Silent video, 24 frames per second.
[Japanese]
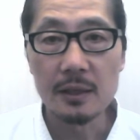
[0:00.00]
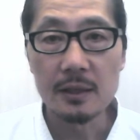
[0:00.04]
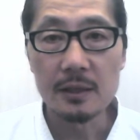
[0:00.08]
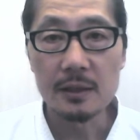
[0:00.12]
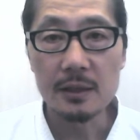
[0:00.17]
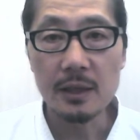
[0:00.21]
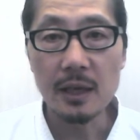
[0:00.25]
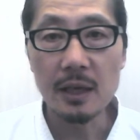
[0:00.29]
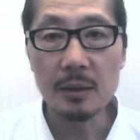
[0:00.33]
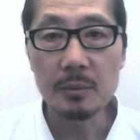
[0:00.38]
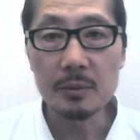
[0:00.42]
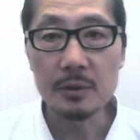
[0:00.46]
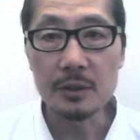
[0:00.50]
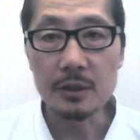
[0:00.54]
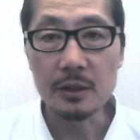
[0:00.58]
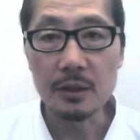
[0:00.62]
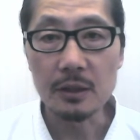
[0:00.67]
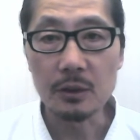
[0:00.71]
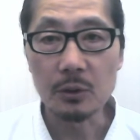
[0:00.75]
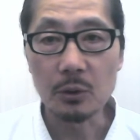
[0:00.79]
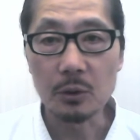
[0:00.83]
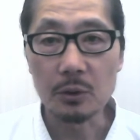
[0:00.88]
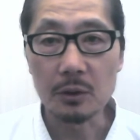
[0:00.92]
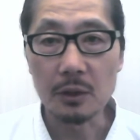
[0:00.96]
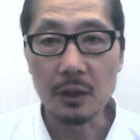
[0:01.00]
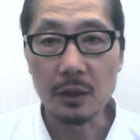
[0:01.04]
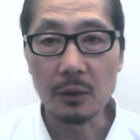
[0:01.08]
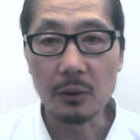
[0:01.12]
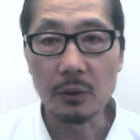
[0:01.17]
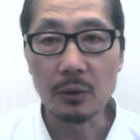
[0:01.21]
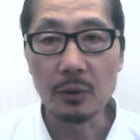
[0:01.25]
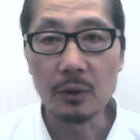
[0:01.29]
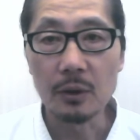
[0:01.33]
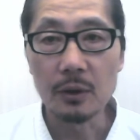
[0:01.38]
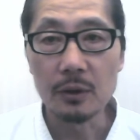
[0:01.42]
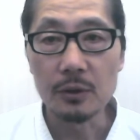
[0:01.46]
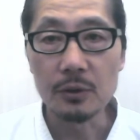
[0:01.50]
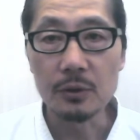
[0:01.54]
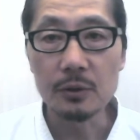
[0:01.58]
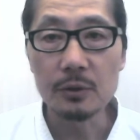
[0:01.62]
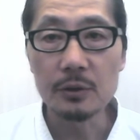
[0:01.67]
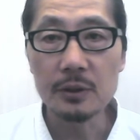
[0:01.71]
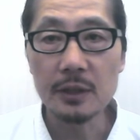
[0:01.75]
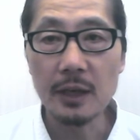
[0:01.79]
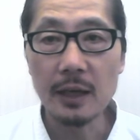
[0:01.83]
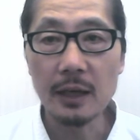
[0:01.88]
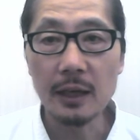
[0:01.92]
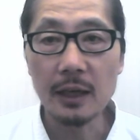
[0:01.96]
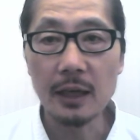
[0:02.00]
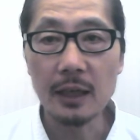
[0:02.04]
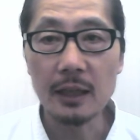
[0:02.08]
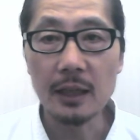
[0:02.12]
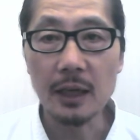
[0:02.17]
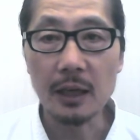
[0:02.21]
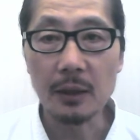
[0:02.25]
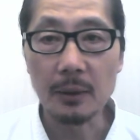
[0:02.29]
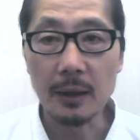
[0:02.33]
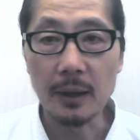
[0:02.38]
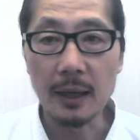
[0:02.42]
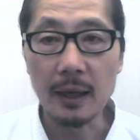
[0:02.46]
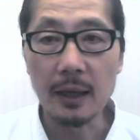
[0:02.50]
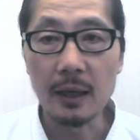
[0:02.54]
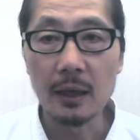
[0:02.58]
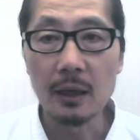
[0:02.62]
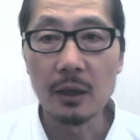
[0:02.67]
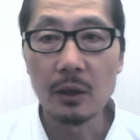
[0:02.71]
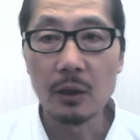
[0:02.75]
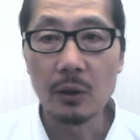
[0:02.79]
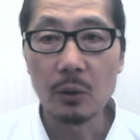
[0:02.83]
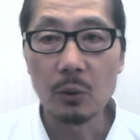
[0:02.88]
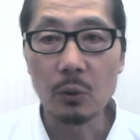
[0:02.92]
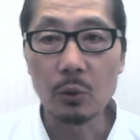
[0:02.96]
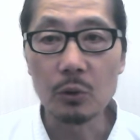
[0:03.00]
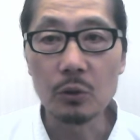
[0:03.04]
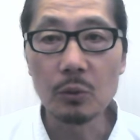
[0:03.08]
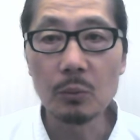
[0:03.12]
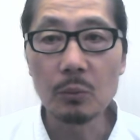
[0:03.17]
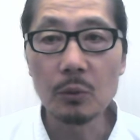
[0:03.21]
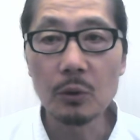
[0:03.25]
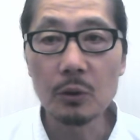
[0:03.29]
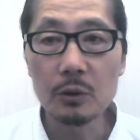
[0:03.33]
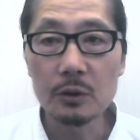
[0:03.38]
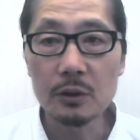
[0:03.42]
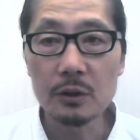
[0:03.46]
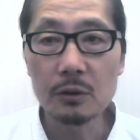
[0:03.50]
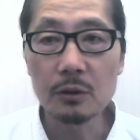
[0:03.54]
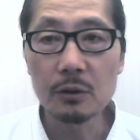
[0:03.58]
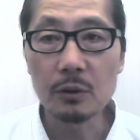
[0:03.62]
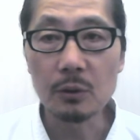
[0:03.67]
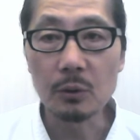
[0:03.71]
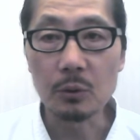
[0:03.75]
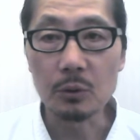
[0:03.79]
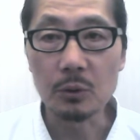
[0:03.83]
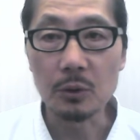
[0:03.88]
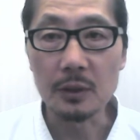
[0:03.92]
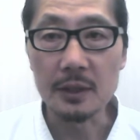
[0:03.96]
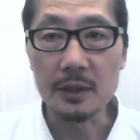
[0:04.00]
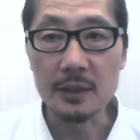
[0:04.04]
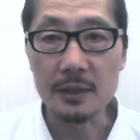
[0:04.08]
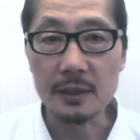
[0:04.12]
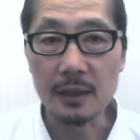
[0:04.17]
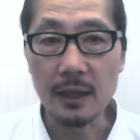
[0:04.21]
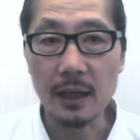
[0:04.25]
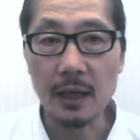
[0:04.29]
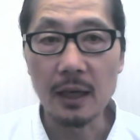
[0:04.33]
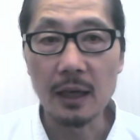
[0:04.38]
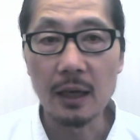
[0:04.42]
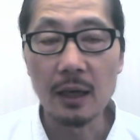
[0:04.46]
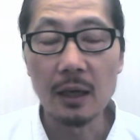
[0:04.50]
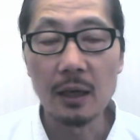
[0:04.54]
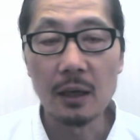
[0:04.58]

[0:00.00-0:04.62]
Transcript: 生物にとっての優先課題は子供を作ることですが、